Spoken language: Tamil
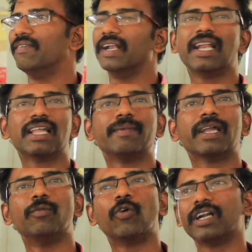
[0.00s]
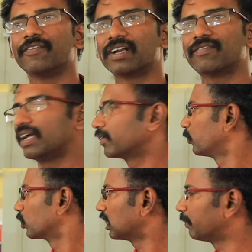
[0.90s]
வெனிலா அந்த மாதிரி மூணு டிஃப்ரெண்ட் ஃப்ளேவர்
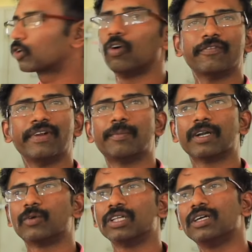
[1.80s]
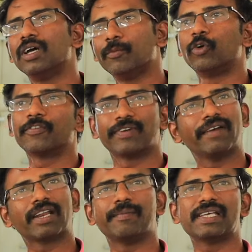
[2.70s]
போட்டு நம்ம கோன் ஃபில் பண்ணும்பொழுது மூணு
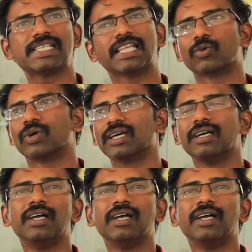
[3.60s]
ஃப்ளேவரையுமே சேர்த்து கூட